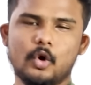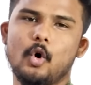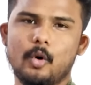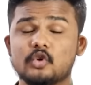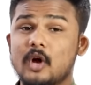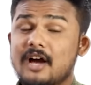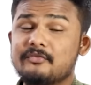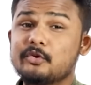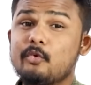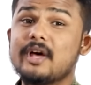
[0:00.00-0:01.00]
నో యూ
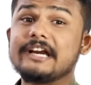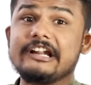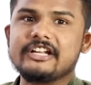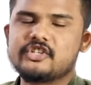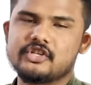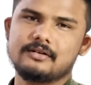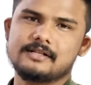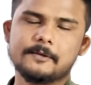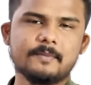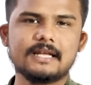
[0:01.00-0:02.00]
హ్యావ్ టు వేర్ డ్రెస్
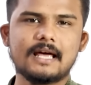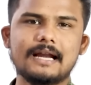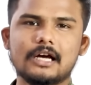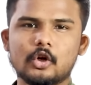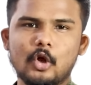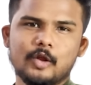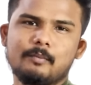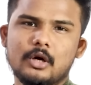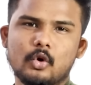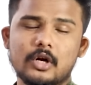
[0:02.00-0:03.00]
షర్ట్స్ మీరు కానీ ఆ క్లాత్
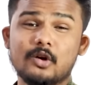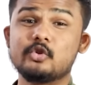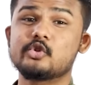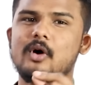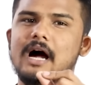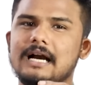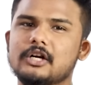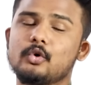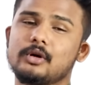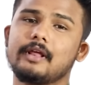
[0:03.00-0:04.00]
పట్టుకుంటే కొంచెం
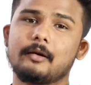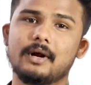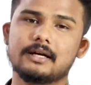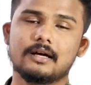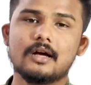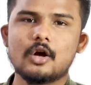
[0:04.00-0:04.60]
హార్డ్గా ఉంటుంది అనమాట